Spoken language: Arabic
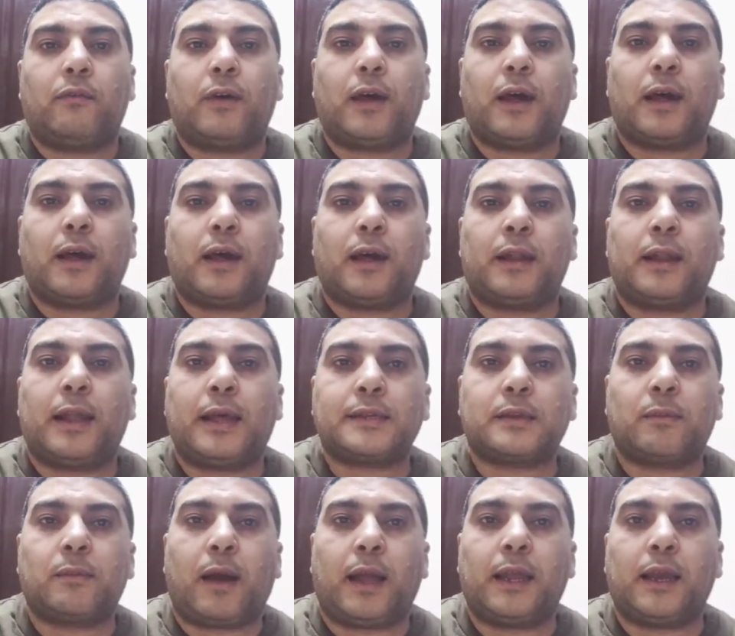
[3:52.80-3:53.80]

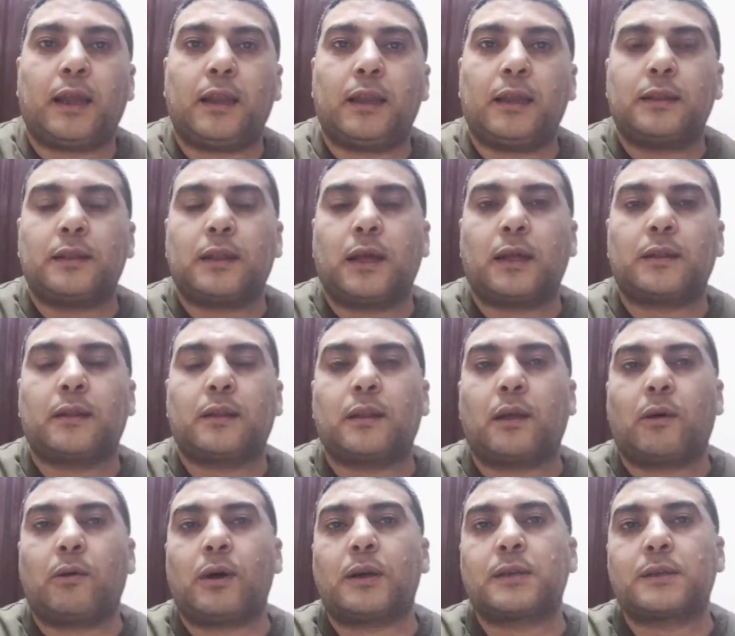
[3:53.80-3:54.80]
فلازم عليك ان انت
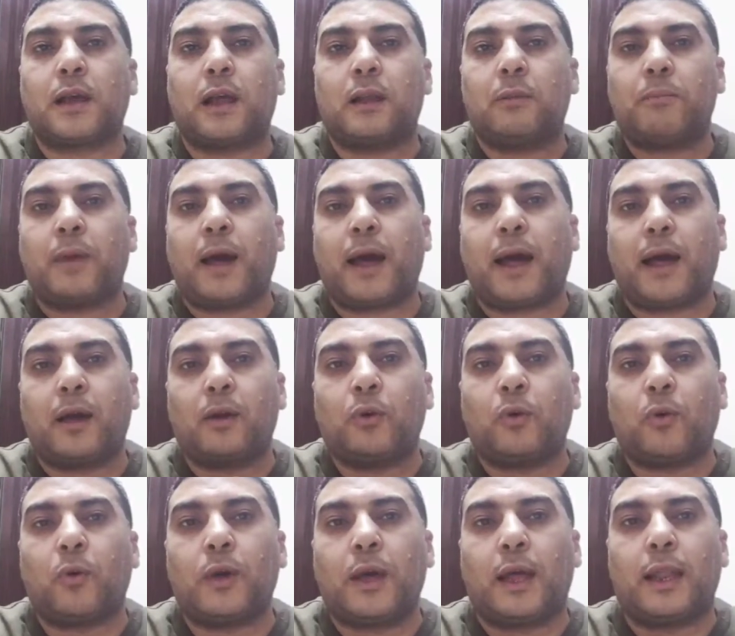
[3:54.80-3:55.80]
تتواصل مع
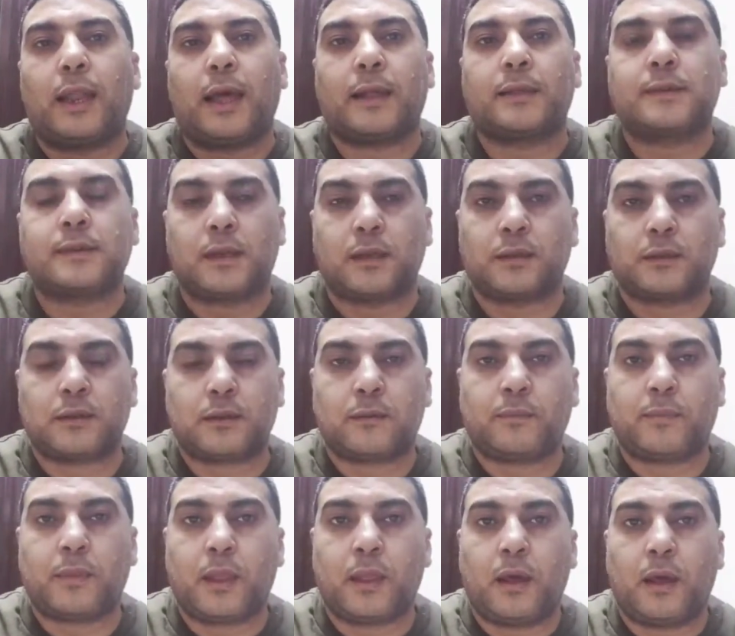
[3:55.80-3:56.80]
جوجل ادسنس
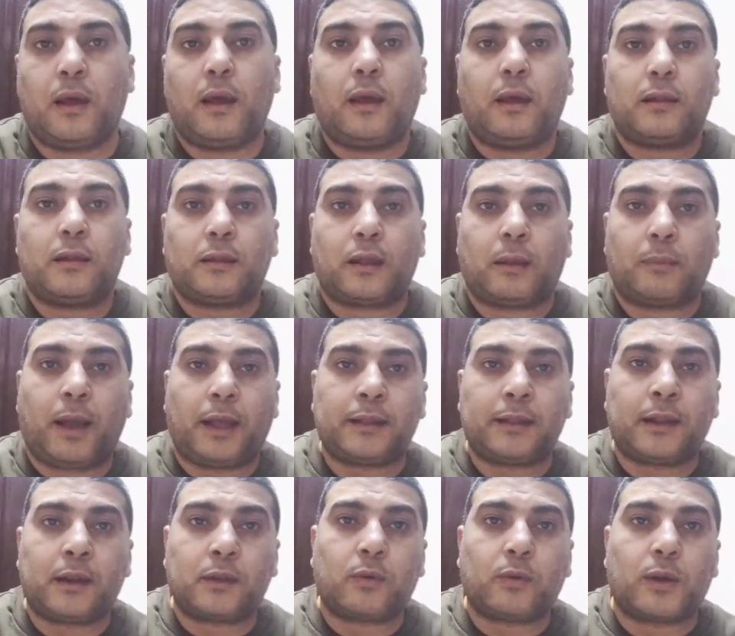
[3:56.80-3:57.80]
طب
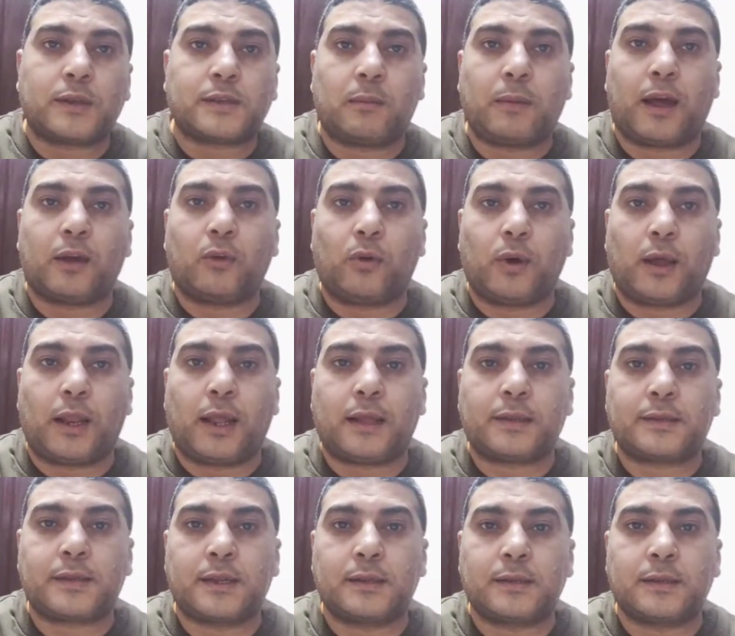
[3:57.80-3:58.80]
احنا نتواصل مع جوجل
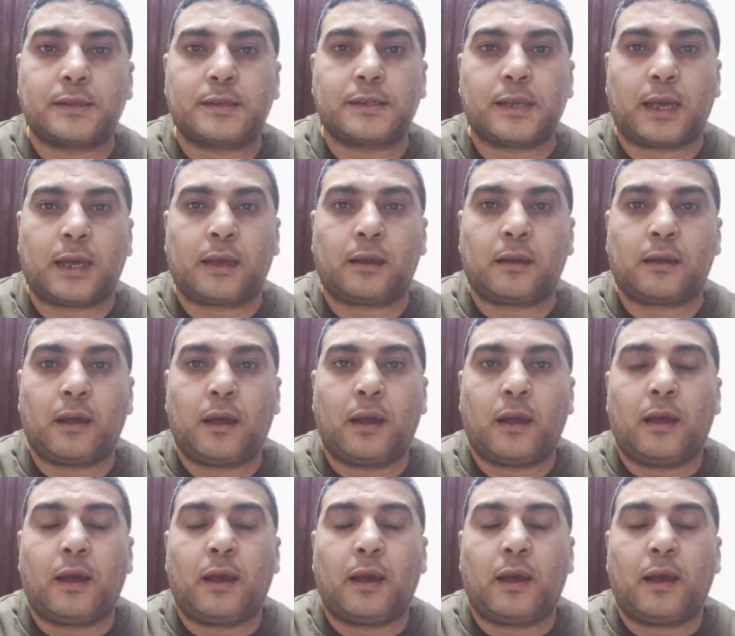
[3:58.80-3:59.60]
ادسنس ازاي